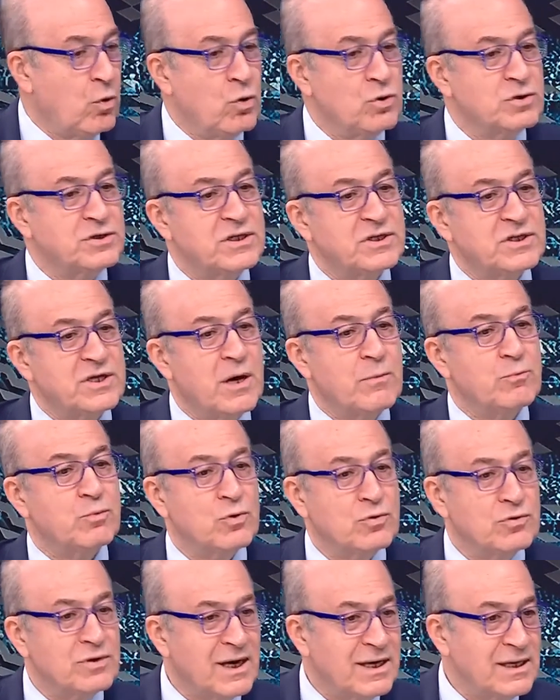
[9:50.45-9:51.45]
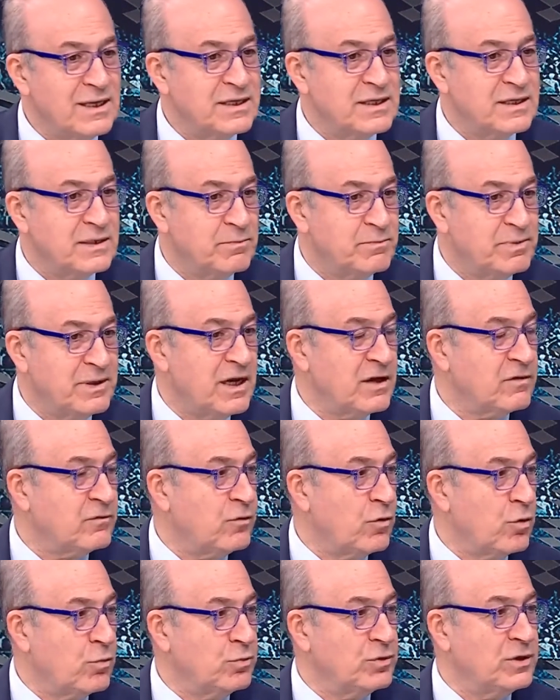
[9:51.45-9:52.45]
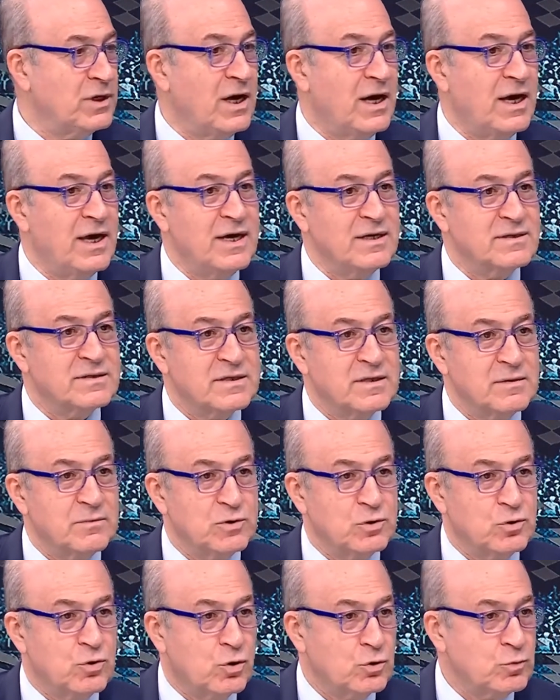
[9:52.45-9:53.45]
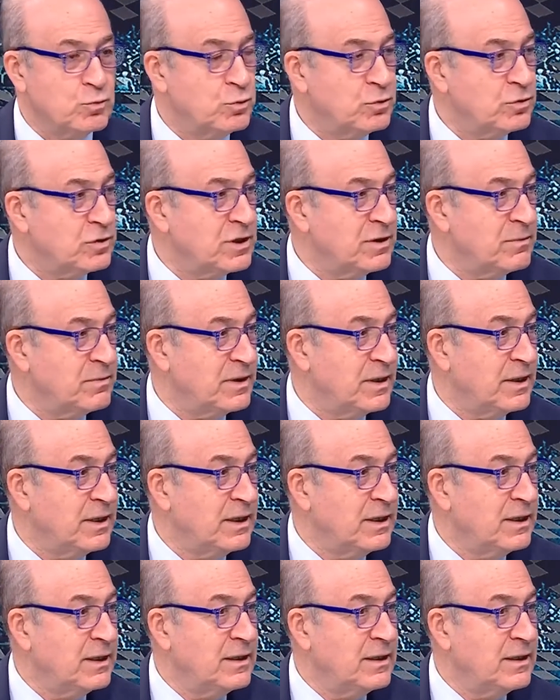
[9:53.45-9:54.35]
Oysa Şampiyonlar Ligi platformunda Ajax gibi, Dortmund gibi,